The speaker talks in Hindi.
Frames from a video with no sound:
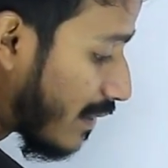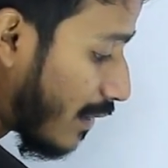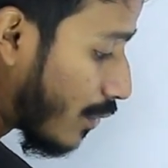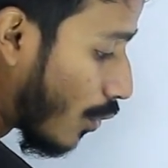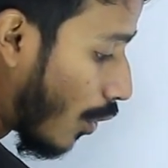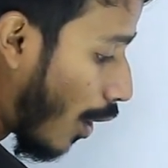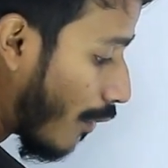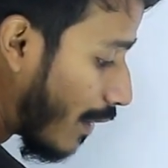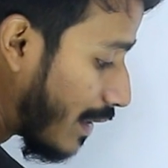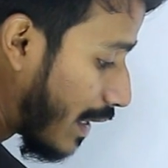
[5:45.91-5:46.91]
जीरो
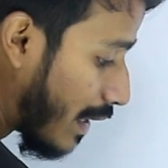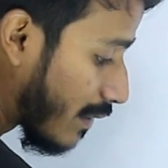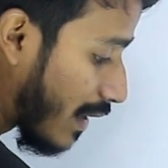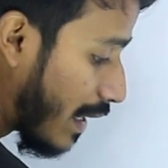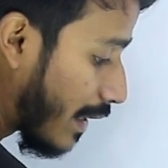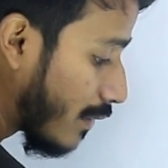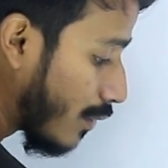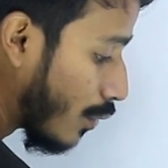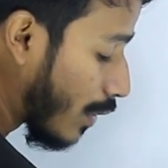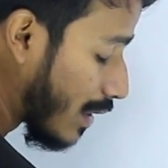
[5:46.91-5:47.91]
और वर्नियर स्केल के
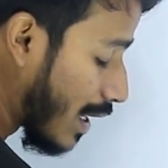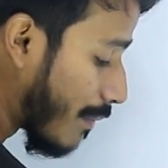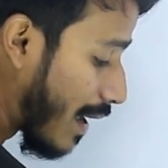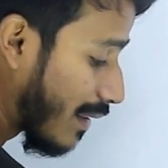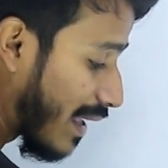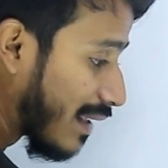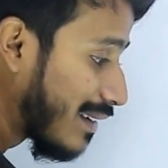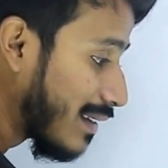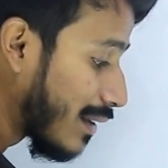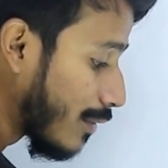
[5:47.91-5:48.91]
जीरो के दरमियान क्या
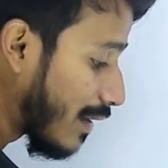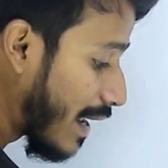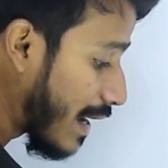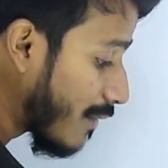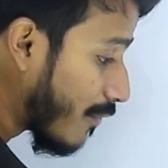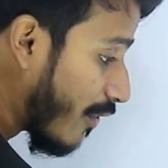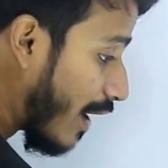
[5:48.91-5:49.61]
चीज होनी चाहिए कि